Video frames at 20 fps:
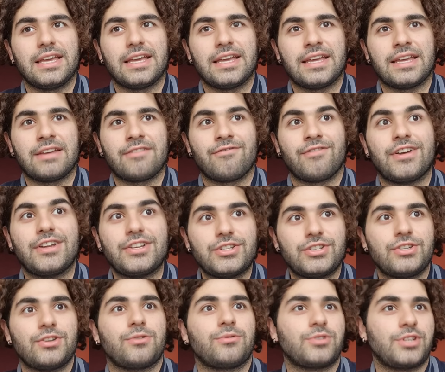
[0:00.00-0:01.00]
e,
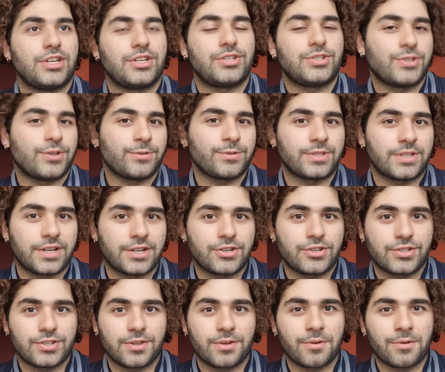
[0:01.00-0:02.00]
ważną częścią
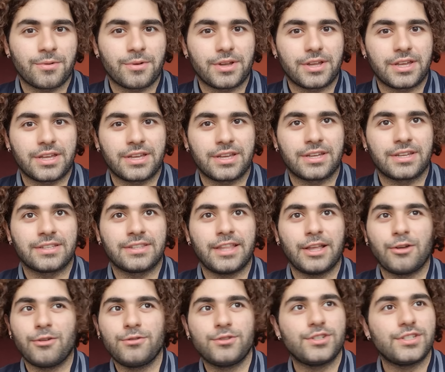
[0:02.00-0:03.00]
zresztą e,
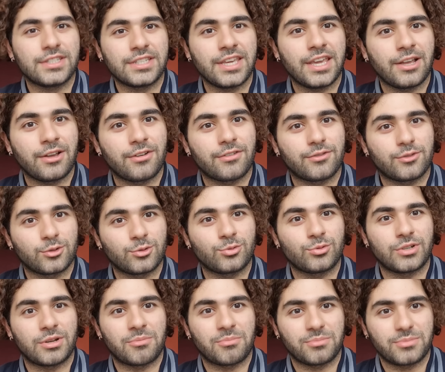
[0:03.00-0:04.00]
tego wszystkiego, w
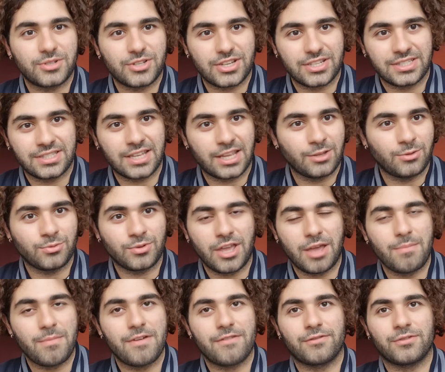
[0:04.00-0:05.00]
którym się
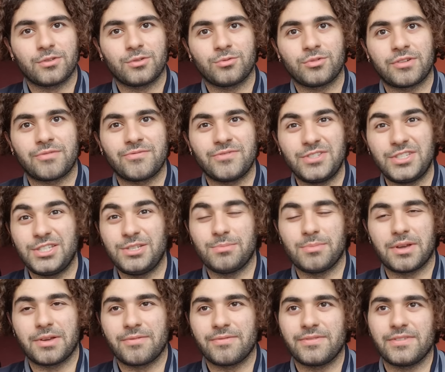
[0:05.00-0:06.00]
znajdujemy, w którym
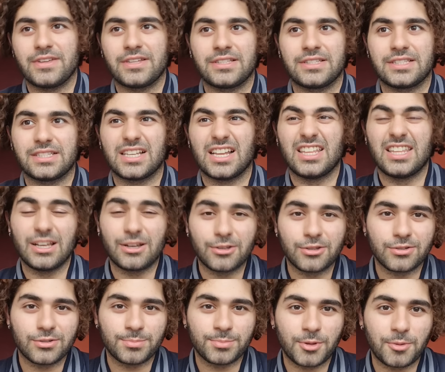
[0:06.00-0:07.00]
widzimy, więc
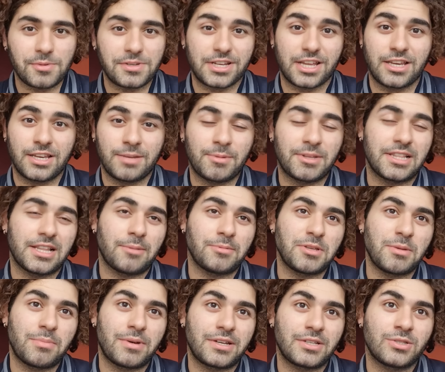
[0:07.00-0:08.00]
dlatego to, to mieszkanie ma dla
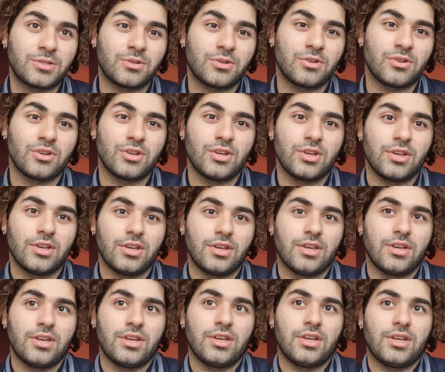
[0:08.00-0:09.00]
mnie bardzo
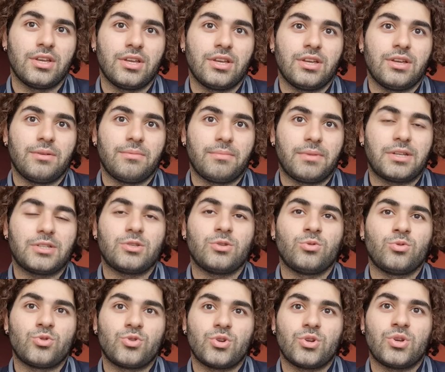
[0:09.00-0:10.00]
bardzo
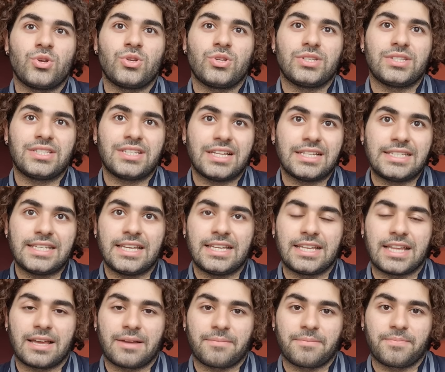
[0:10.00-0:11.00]
dużo
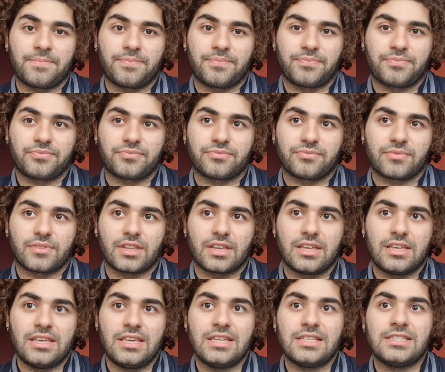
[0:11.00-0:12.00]
znaczenia.
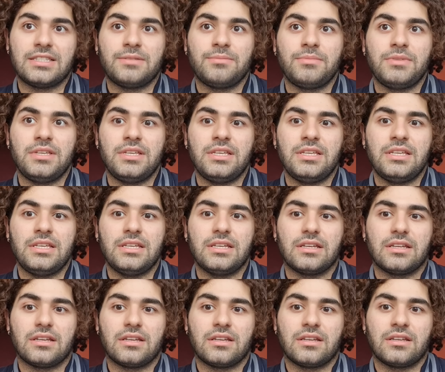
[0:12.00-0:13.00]
Jest mi
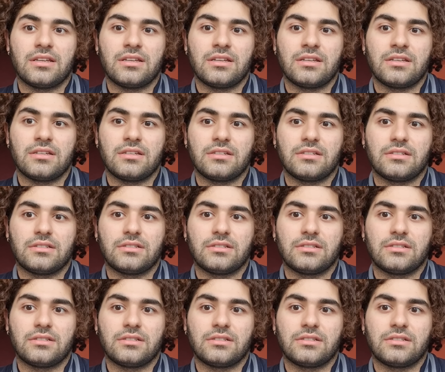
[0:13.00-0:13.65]
e,